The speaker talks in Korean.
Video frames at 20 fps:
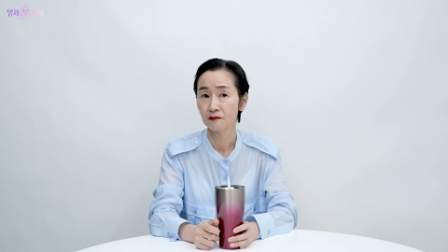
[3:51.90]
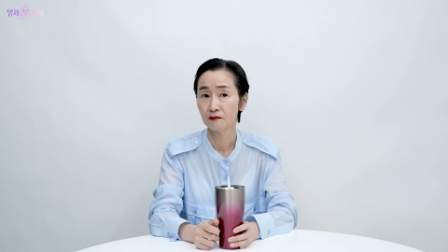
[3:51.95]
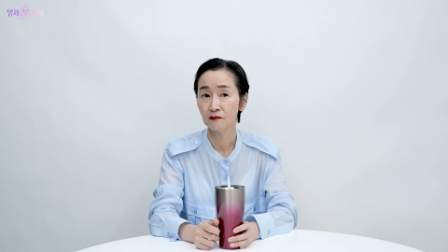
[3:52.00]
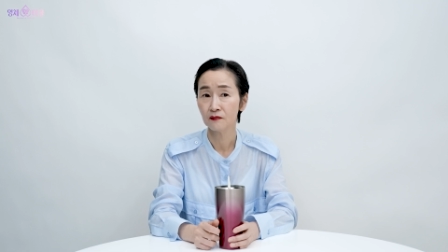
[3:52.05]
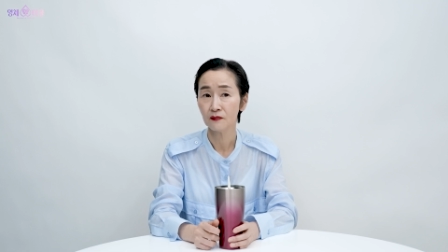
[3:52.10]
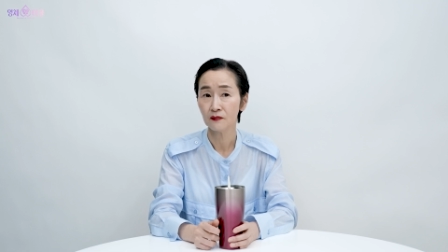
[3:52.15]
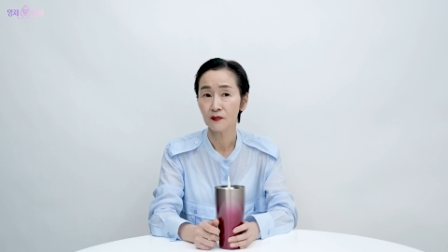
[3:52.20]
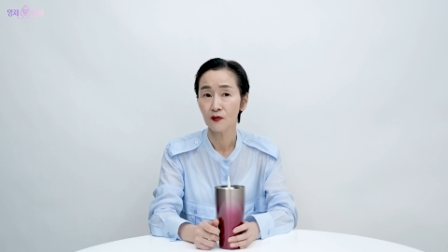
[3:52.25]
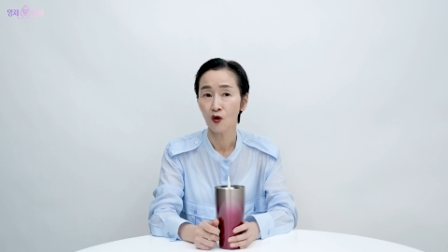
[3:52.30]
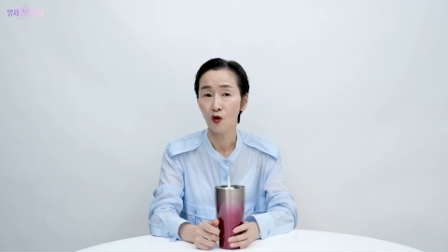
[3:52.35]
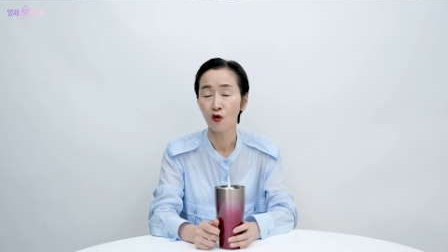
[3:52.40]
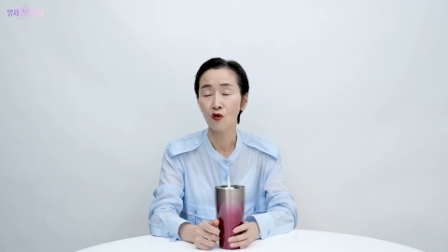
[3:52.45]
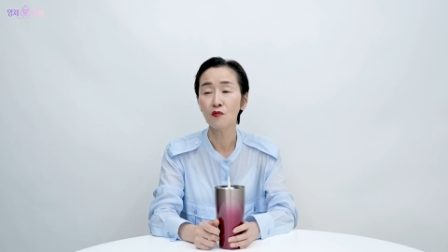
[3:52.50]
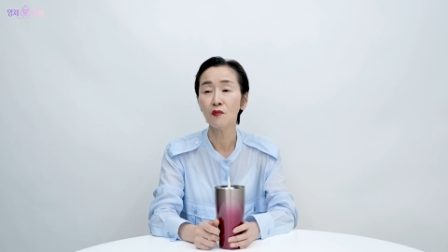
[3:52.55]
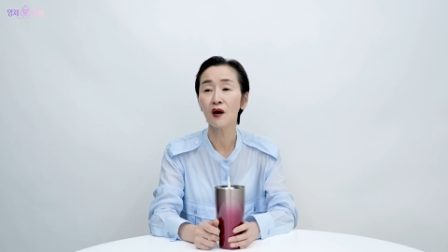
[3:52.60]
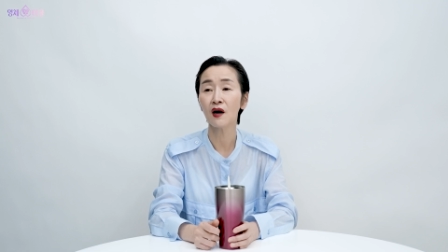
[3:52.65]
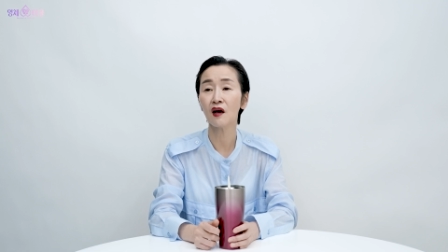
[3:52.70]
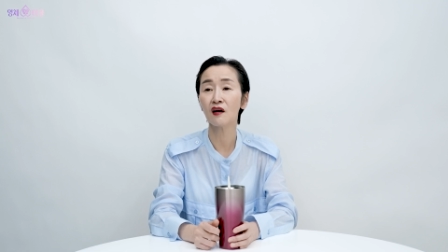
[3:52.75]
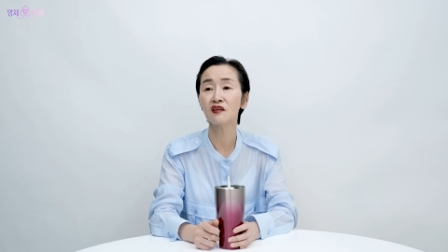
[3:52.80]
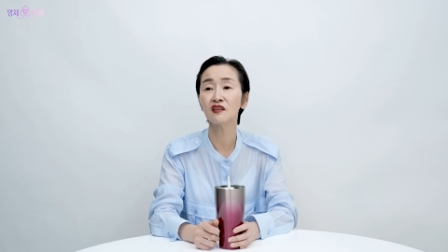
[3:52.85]
응?
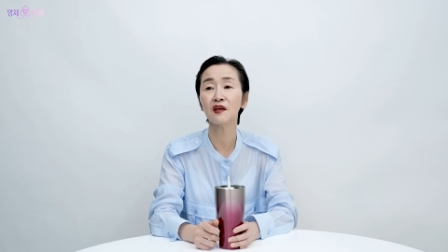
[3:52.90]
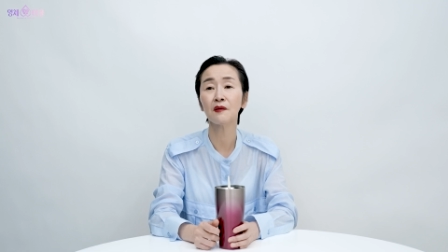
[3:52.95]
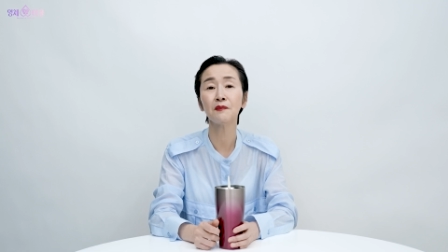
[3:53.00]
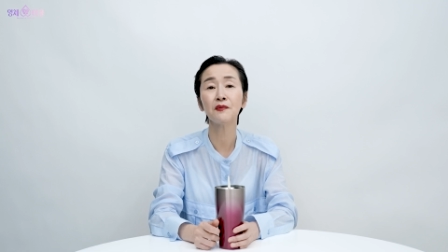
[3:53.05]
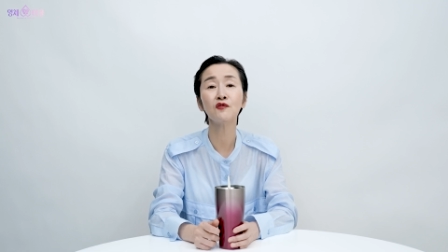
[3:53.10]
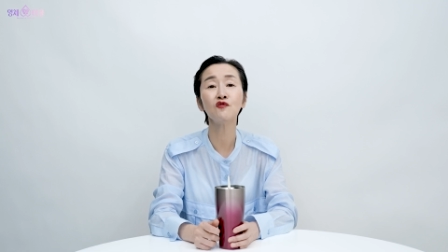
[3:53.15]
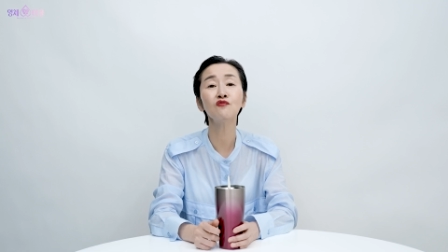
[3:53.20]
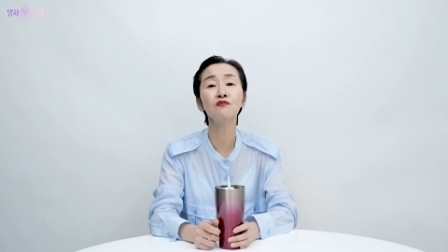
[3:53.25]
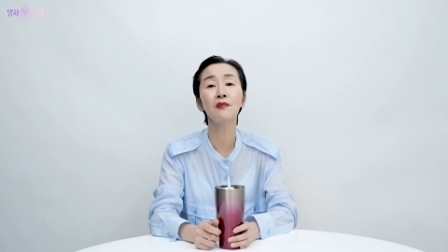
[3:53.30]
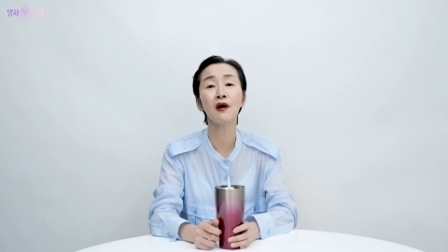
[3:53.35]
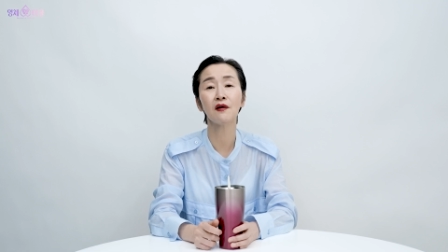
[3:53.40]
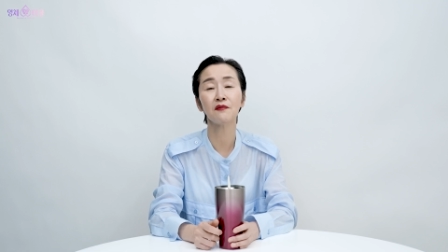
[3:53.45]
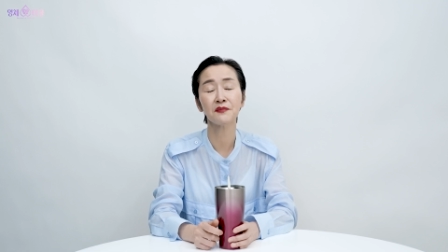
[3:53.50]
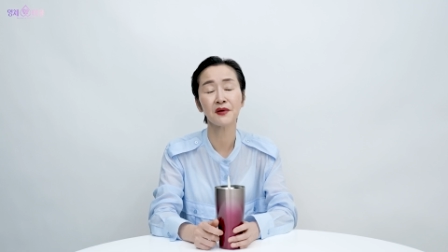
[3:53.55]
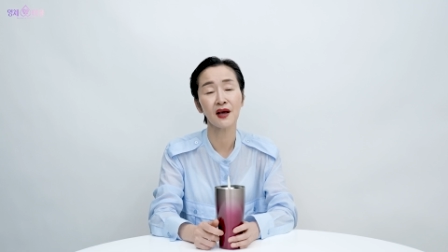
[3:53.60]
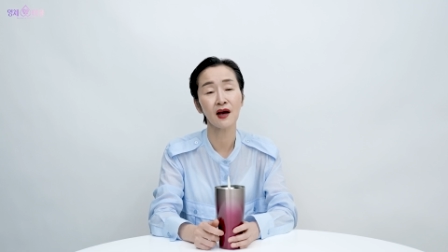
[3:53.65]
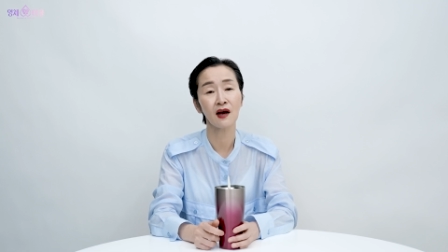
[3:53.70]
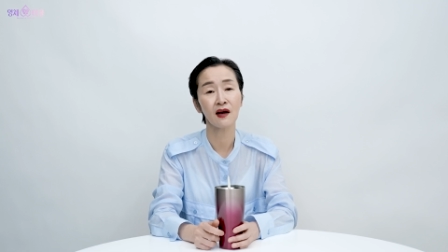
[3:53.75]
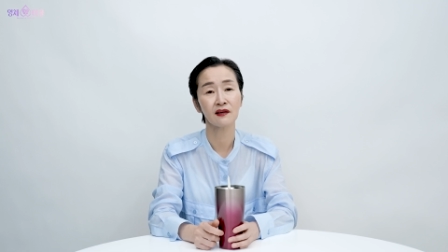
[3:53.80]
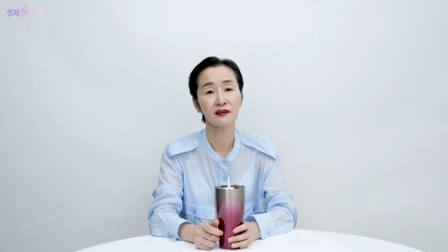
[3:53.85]
얼마나 그게 미운
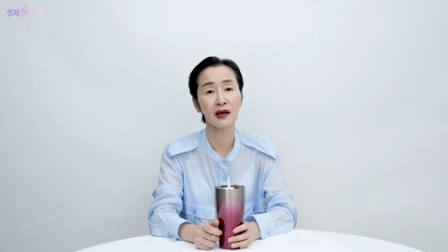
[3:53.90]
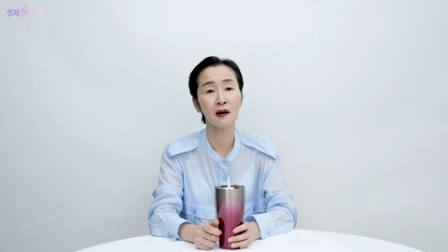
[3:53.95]
마음이야.